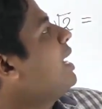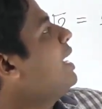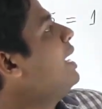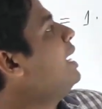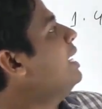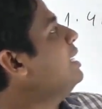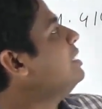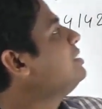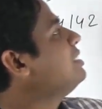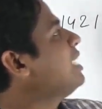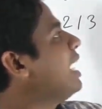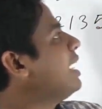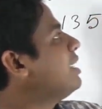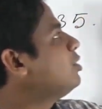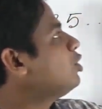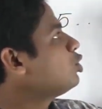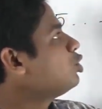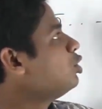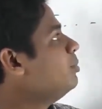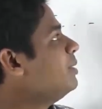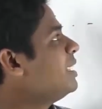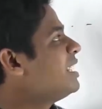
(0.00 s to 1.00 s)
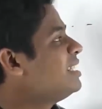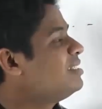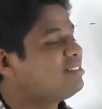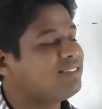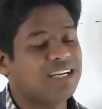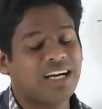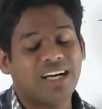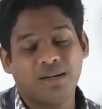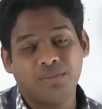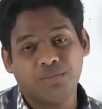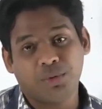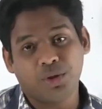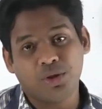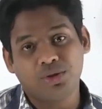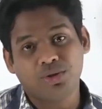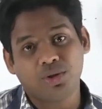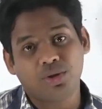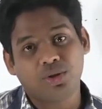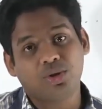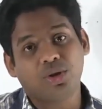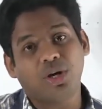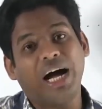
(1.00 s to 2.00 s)
পারে চার দশমিক স্থান
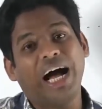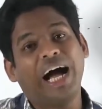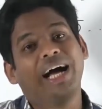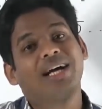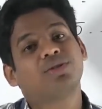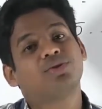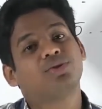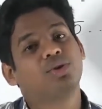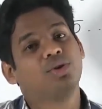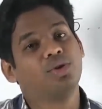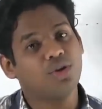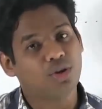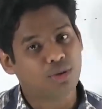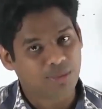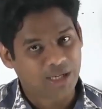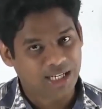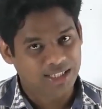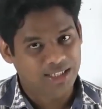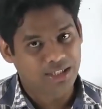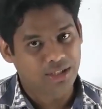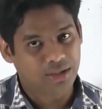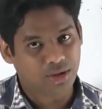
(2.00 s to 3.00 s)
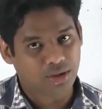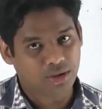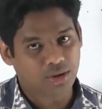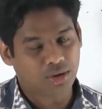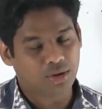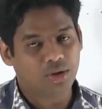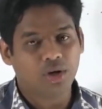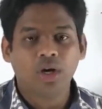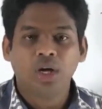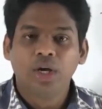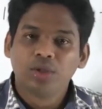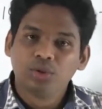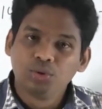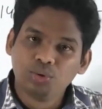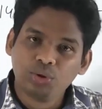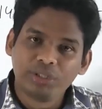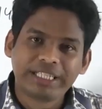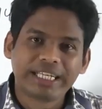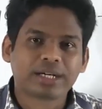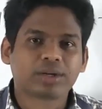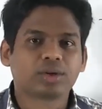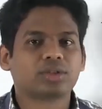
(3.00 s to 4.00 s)
পর্যন্ত আসন্ন মান নির্ণয় করো
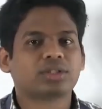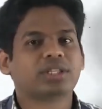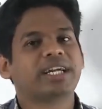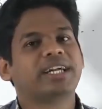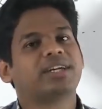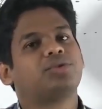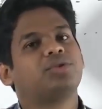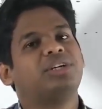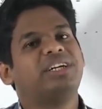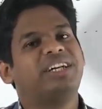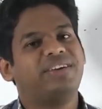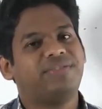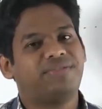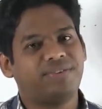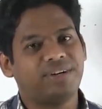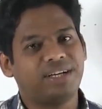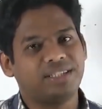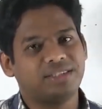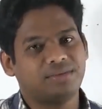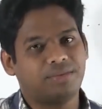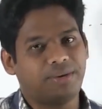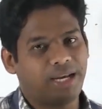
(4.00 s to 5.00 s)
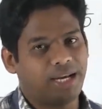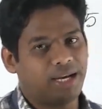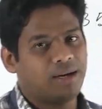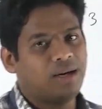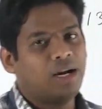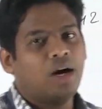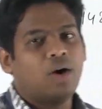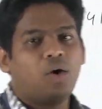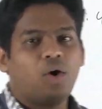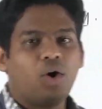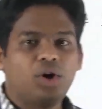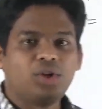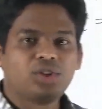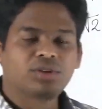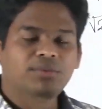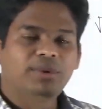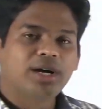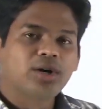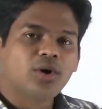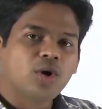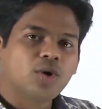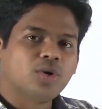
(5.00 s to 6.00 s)
দুইটা কথা একটু ডিফারেন্স ভ্যা
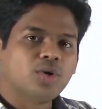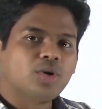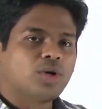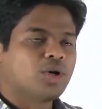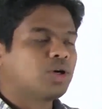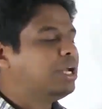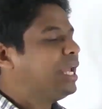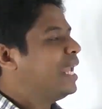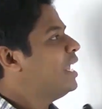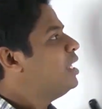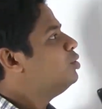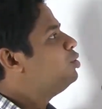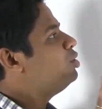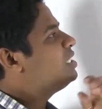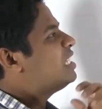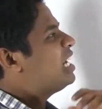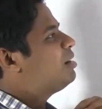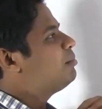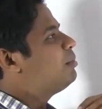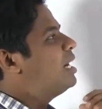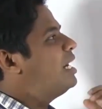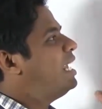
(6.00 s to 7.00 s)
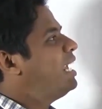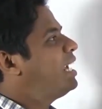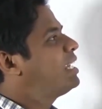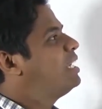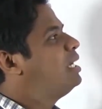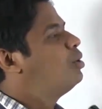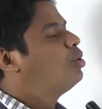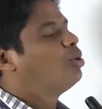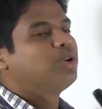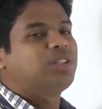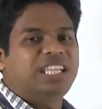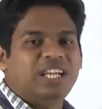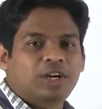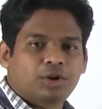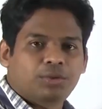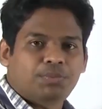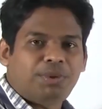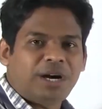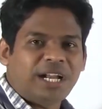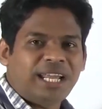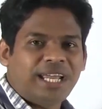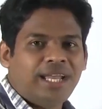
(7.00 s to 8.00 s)
হয়তোবা কখনো এই দুইটার মান একই হতেও
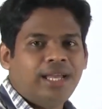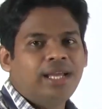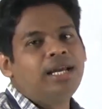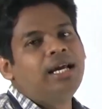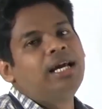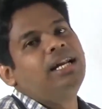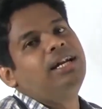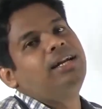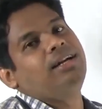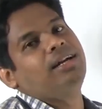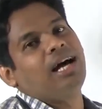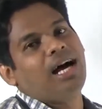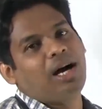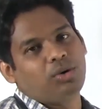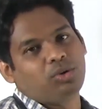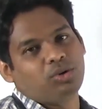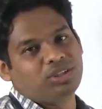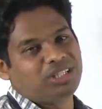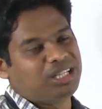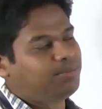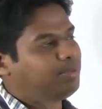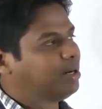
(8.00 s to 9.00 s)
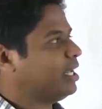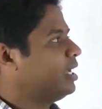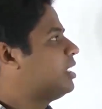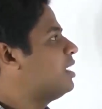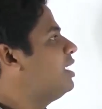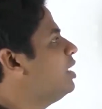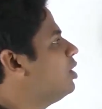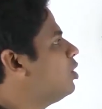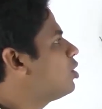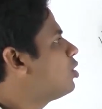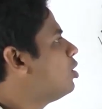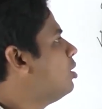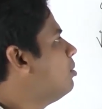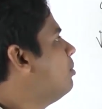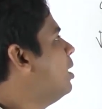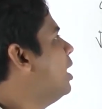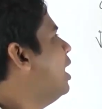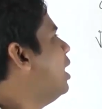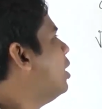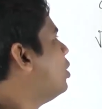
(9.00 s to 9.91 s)
পারে নাও হতে পারে কিরকম